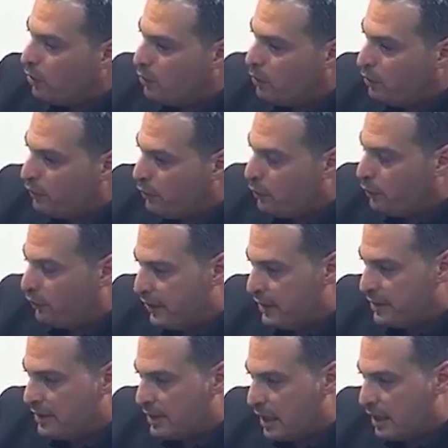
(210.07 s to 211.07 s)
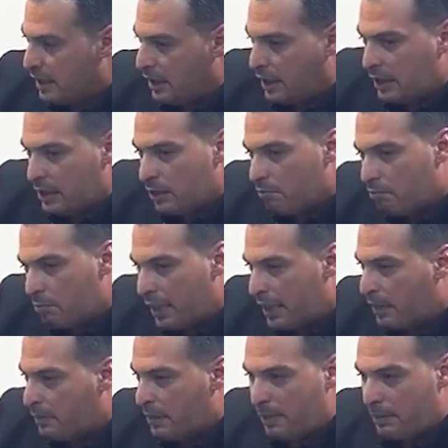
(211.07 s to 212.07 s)
وفي اللي صار لي انا
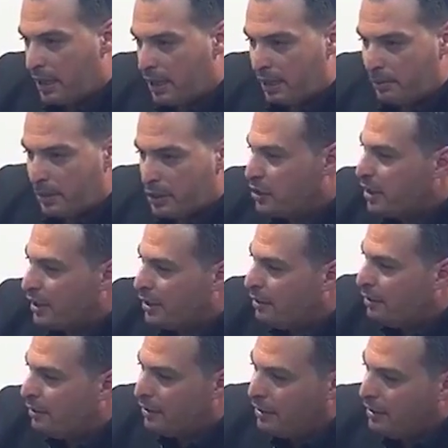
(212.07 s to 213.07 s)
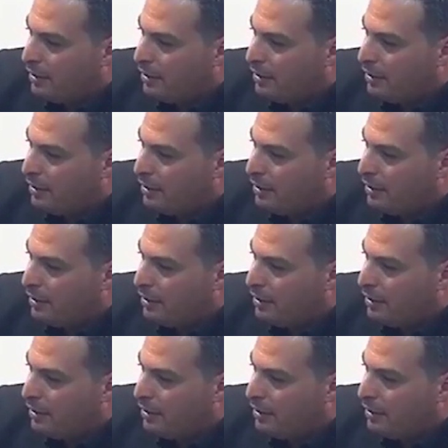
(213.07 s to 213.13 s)
معناها ما غير مشاكل